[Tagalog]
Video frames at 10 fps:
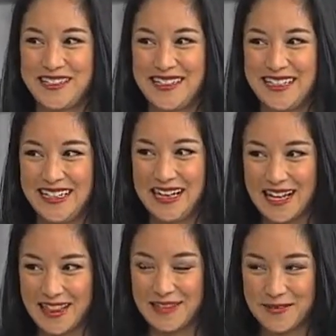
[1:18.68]
Oo, tulad in
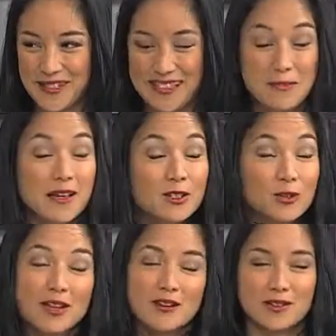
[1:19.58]
mo. In other words,
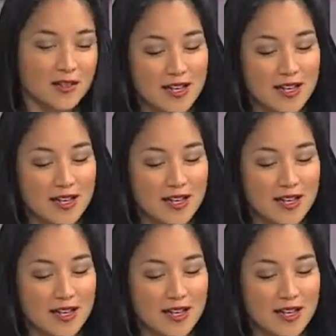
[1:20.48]
tulad ko.